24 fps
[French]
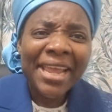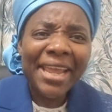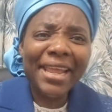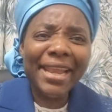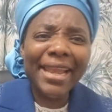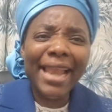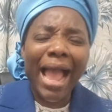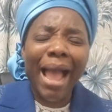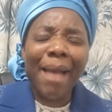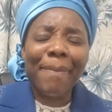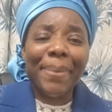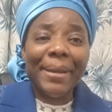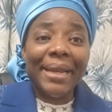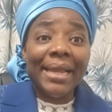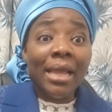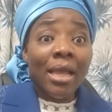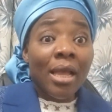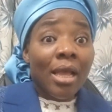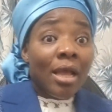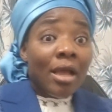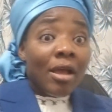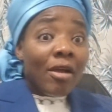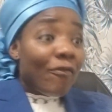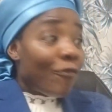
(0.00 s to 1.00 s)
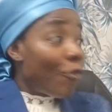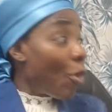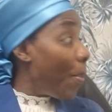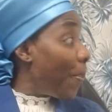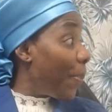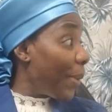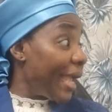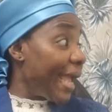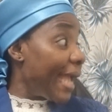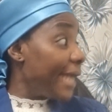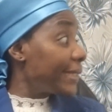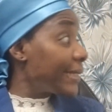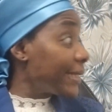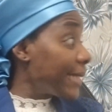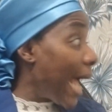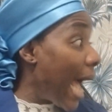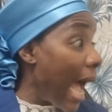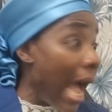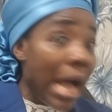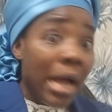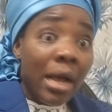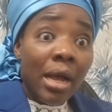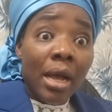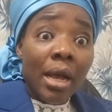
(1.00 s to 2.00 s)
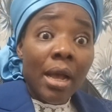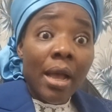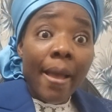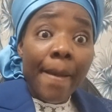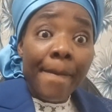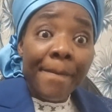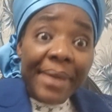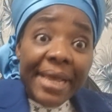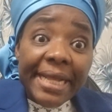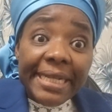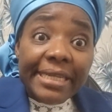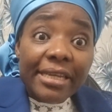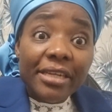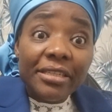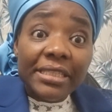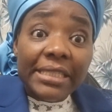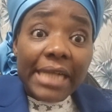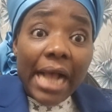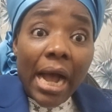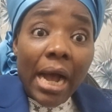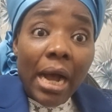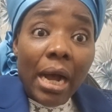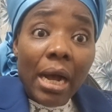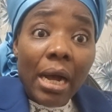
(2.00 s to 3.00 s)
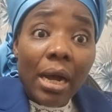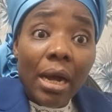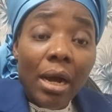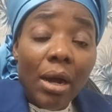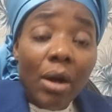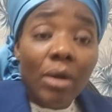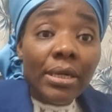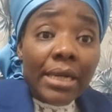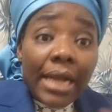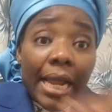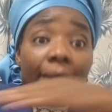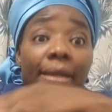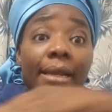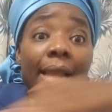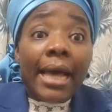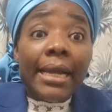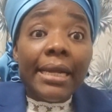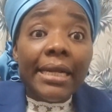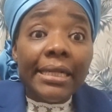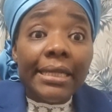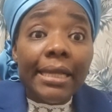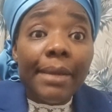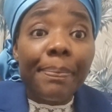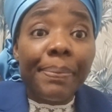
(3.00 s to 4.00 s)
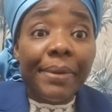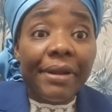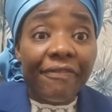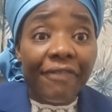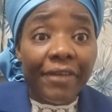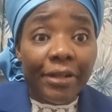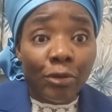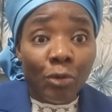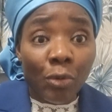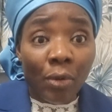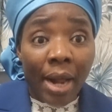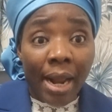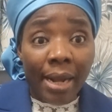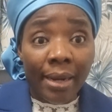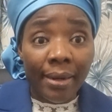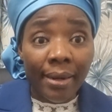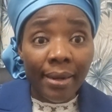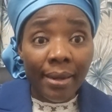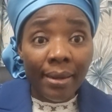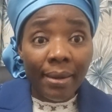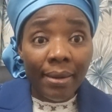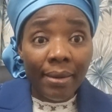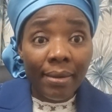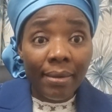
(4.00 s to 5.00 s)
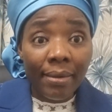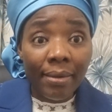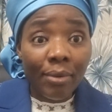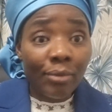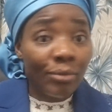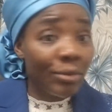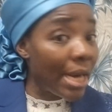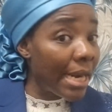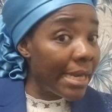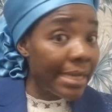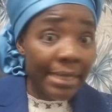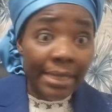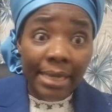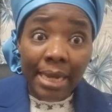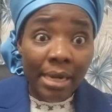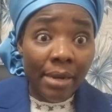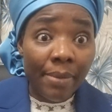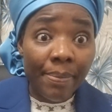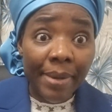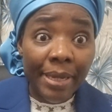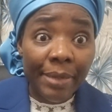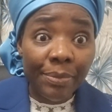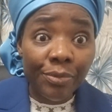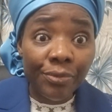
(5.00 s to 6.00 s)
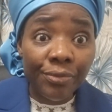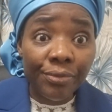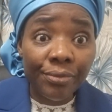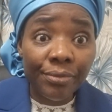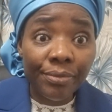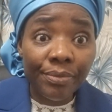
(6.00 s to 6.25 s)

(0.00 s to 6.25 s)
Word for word: il a appelé. Vous payez ça 1200 On l'a arrêté préfectoral. On a dit qu'elle ne paye plus.